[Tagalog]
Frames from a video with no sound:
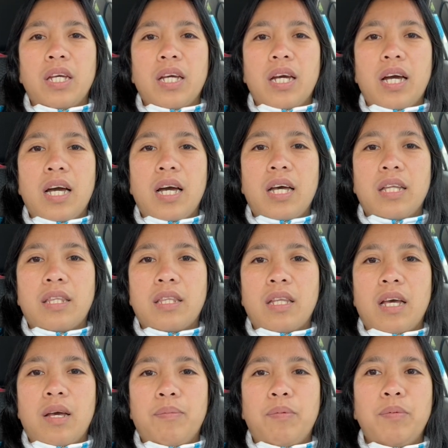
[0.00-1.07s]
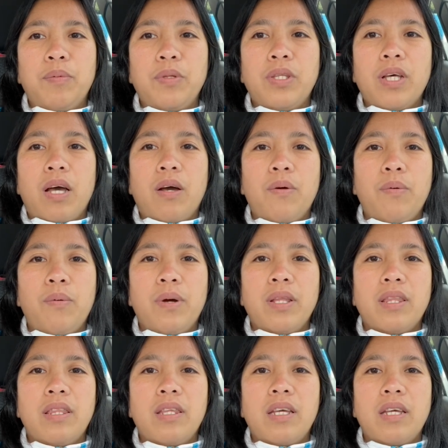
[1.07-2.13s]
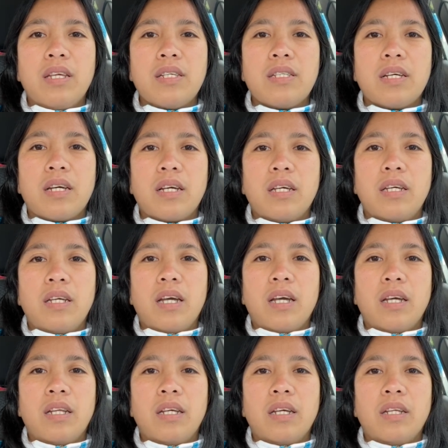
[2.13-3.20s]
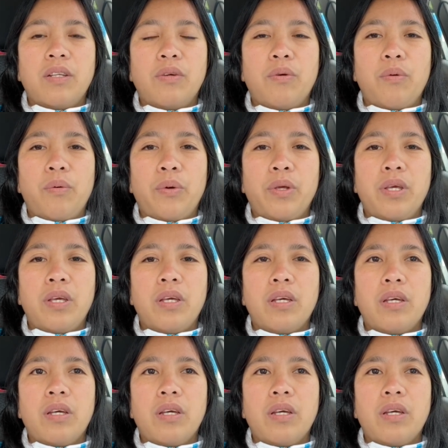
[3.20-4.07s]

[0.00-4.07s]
At uh, pumunta ako one day sa kay Ali Ancoy